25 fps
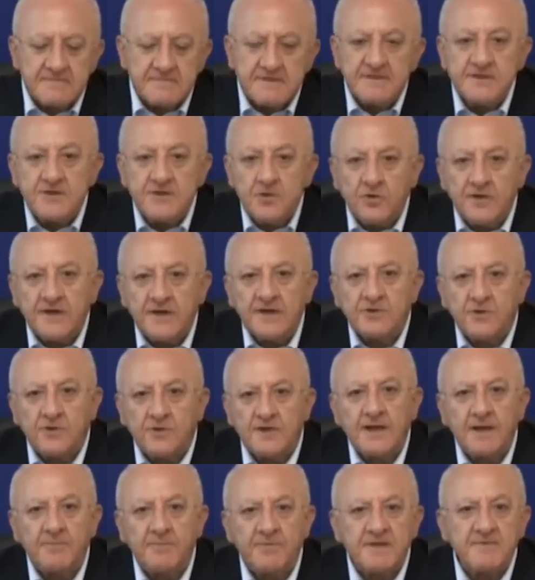Io credo
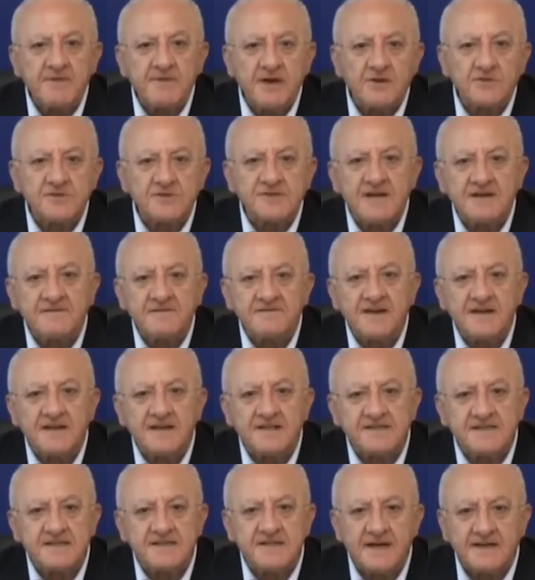che la prima cosa da
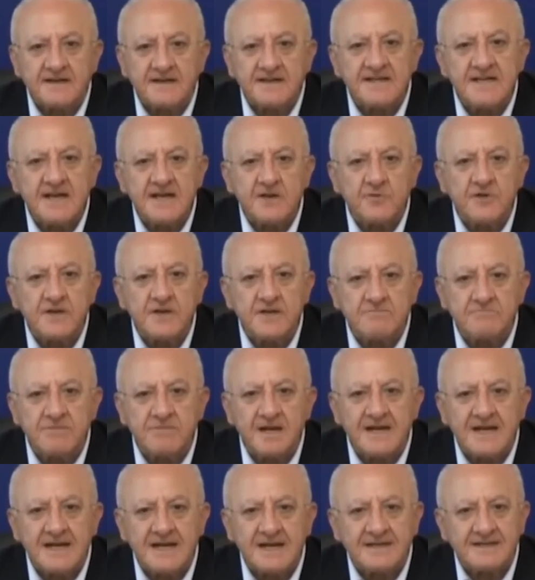fare sia
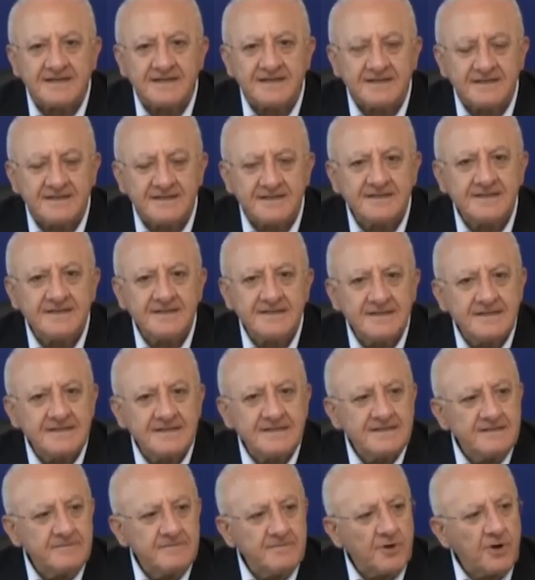riequilibrare
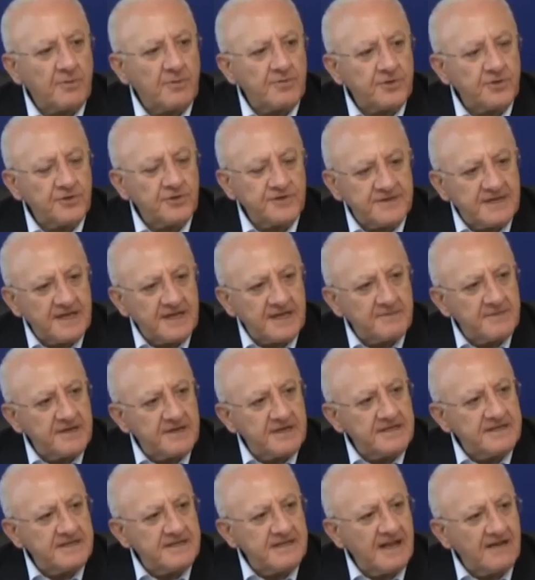proprio in
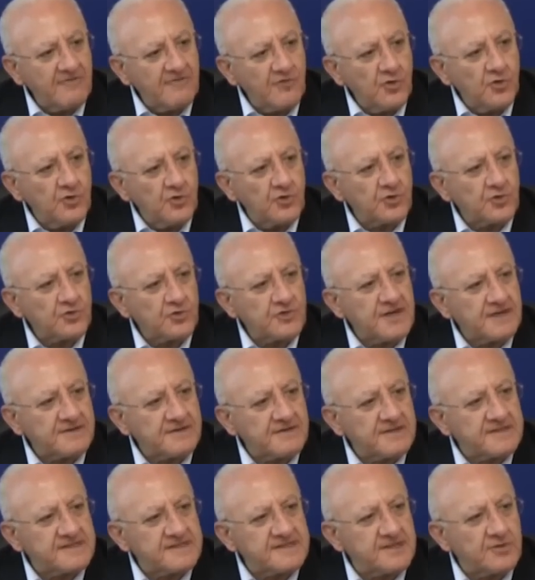termini di lavoro, di
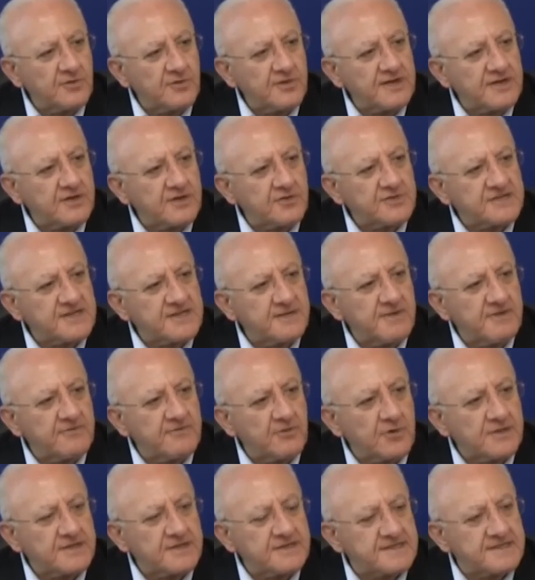attenzione e
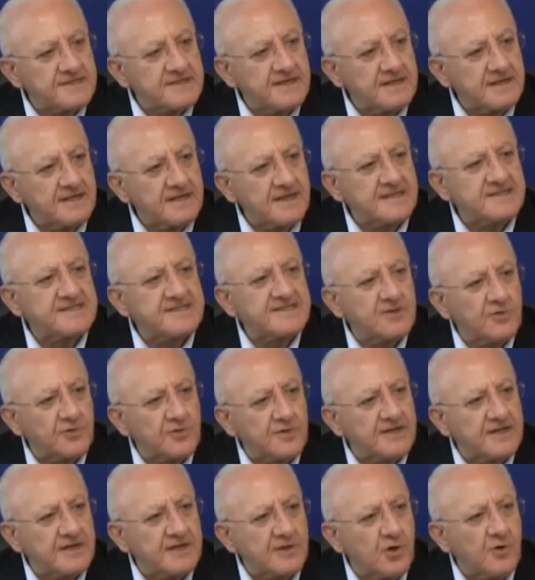consapevolezza,
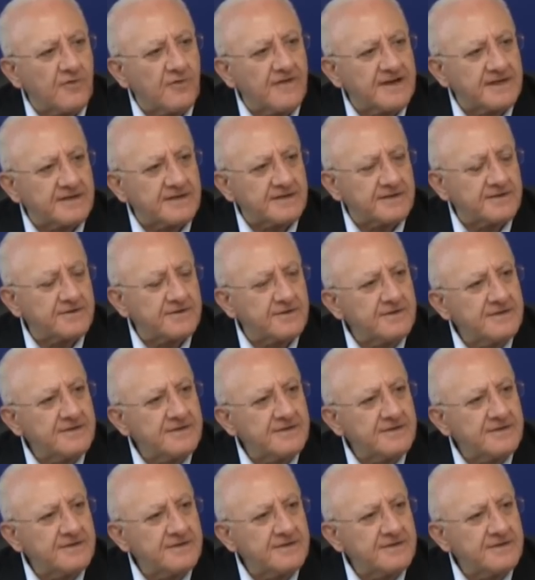l'azione del governo.